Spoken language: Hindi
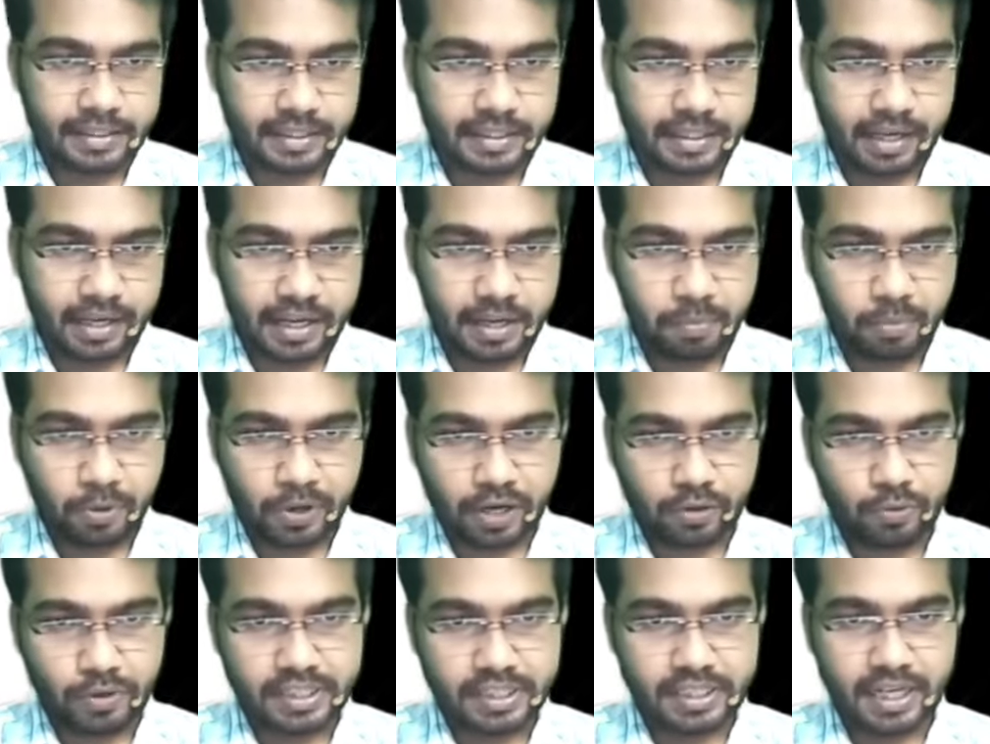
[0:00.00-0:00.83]
का इंपॉर्टेंट
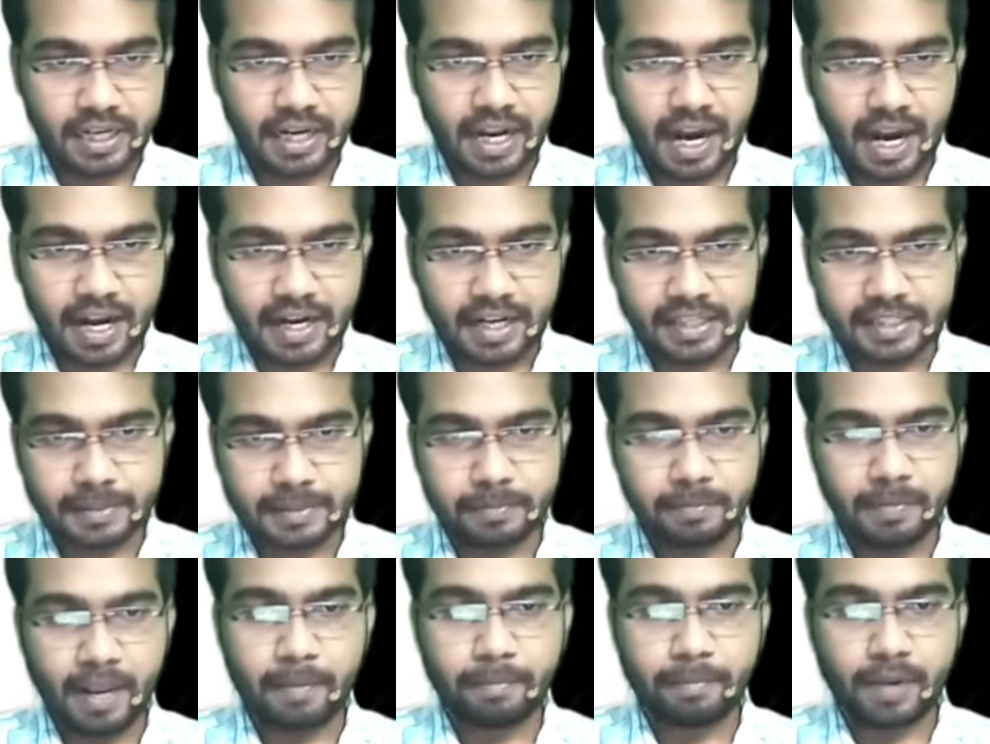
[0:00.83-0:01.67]
क्वेश्चन है एंड
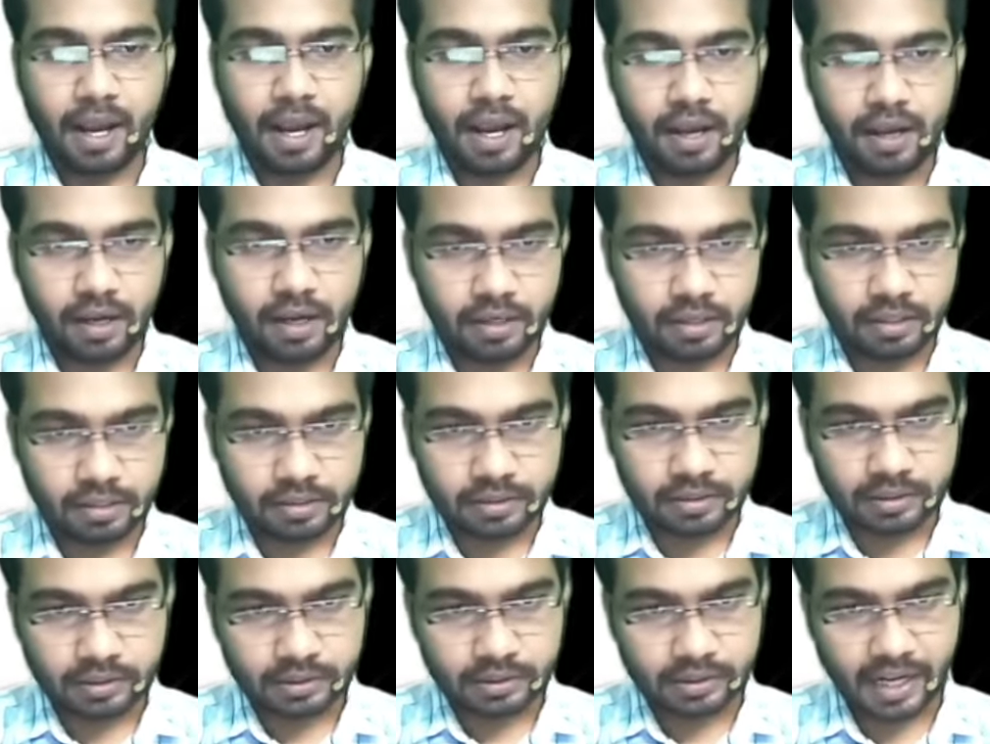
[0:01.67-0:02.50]
इसमें आपका
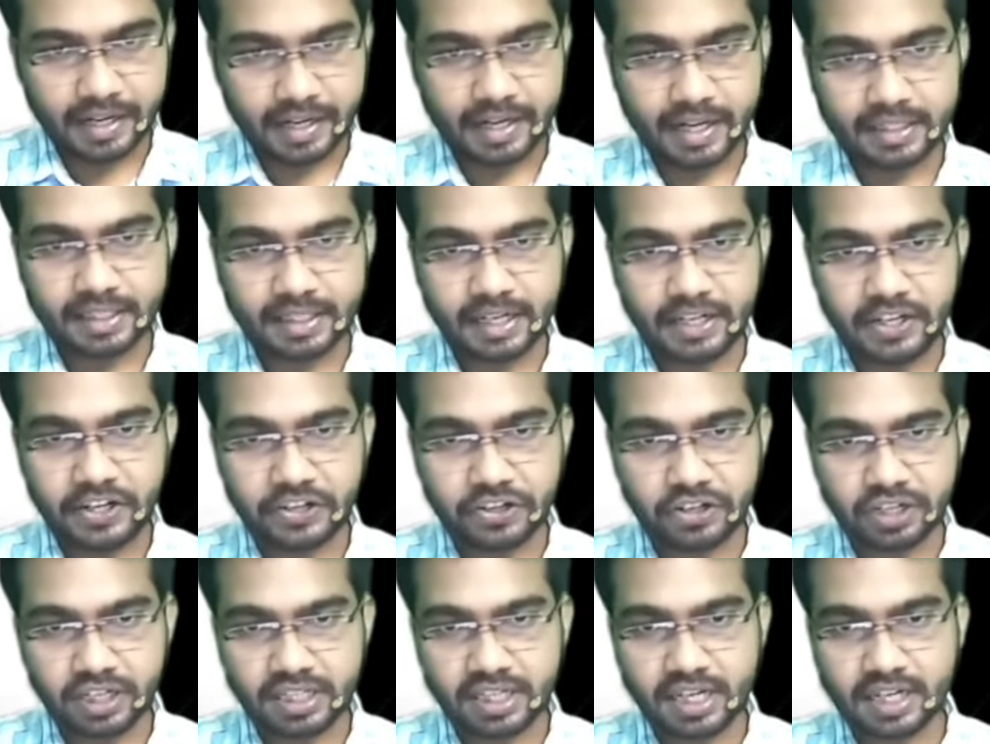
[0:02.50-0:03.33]
डायरेक्ट टैक्स एंड
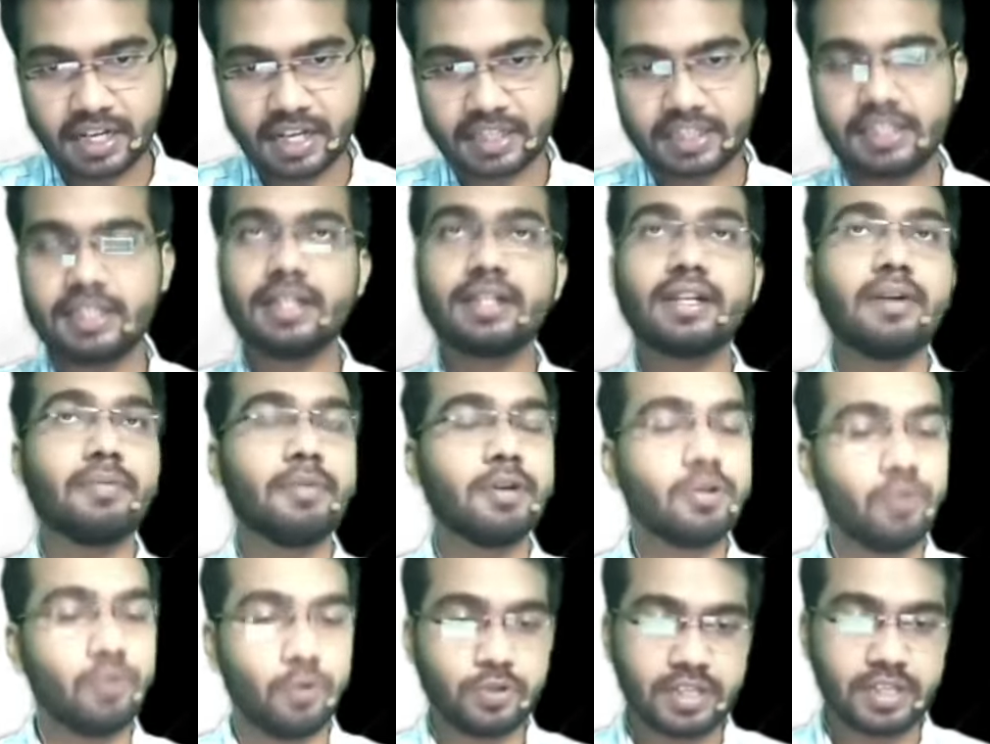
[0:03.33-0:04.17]
इंटरनेशनल टैक्सेशन कवर
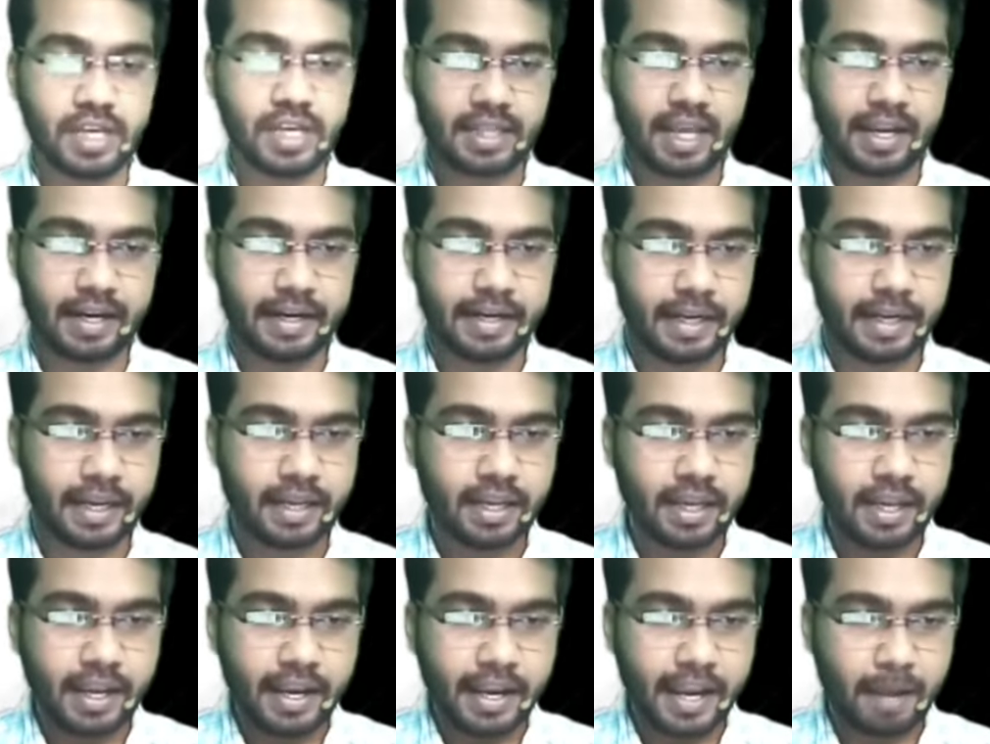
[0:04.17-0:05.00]
हो जाता है ठीक है
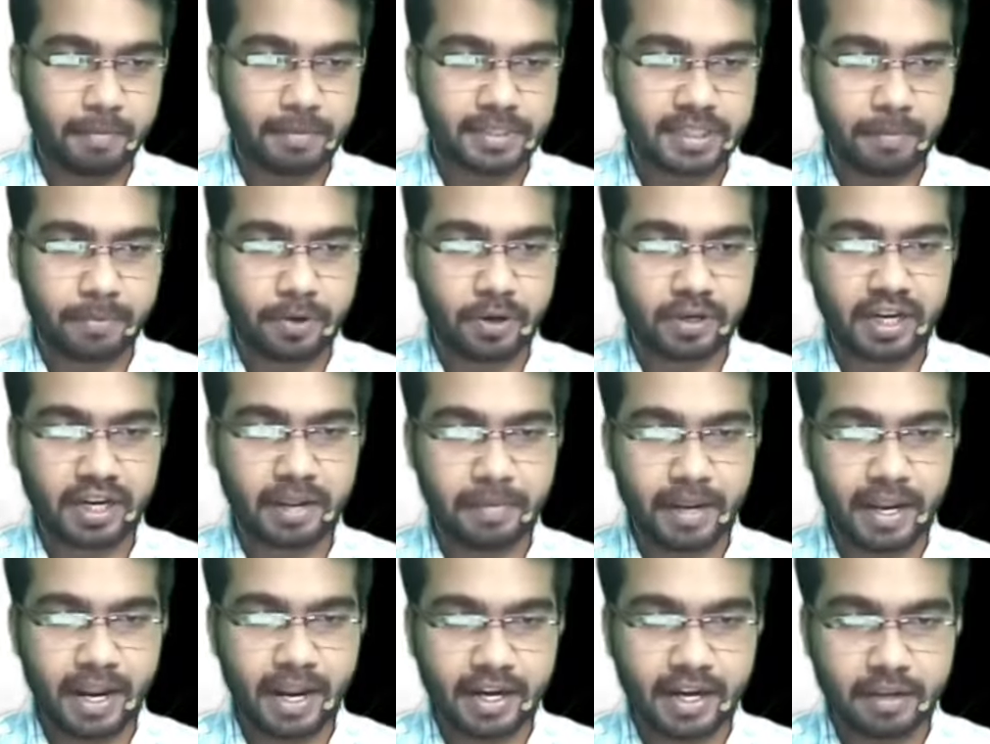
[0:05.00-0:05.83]
यहाँ पे चैप्टर नेम
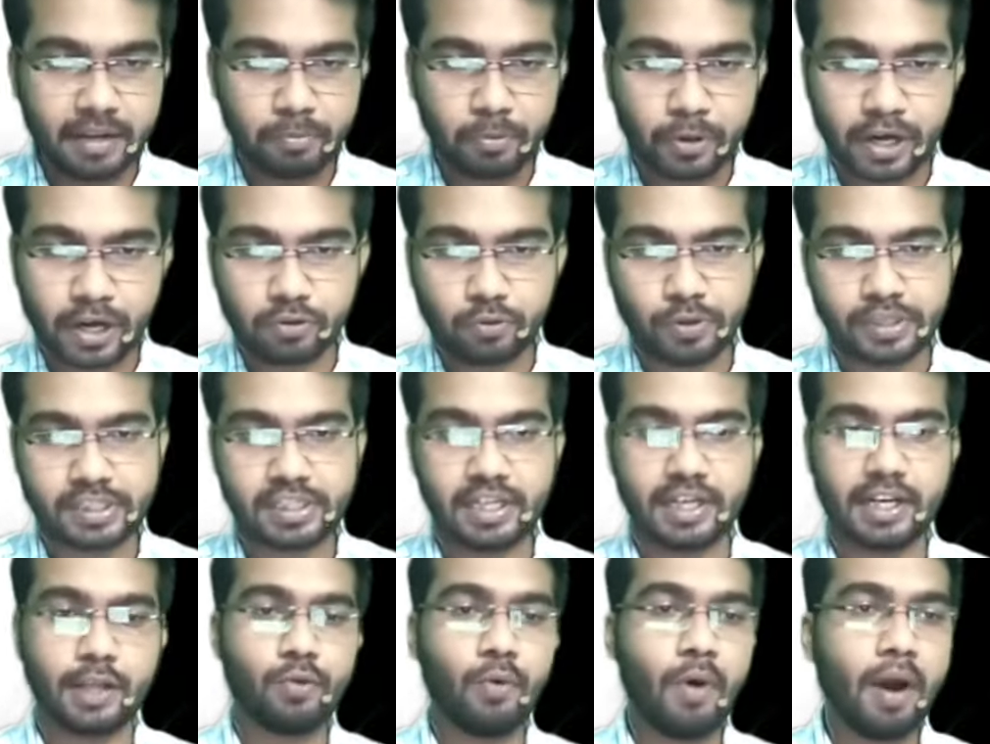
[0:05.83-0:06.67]
है एंड इंपॉर्टेंट क्वेश्चन
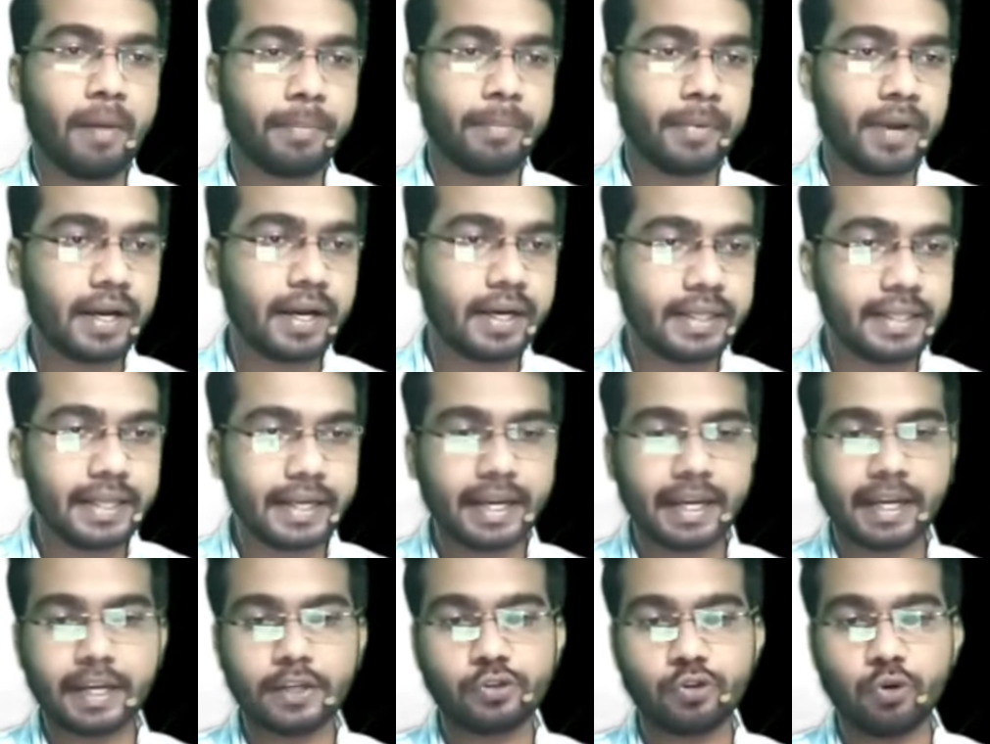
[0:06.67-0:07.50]
है तो आपका अगर
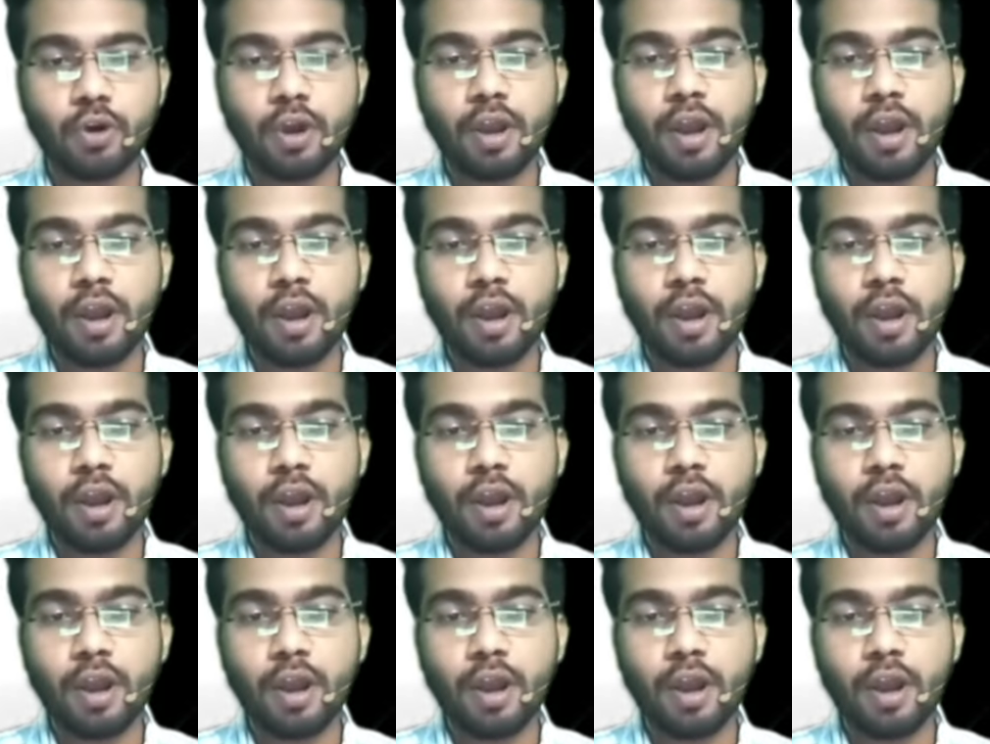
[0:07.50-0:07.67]
देखेंगे जो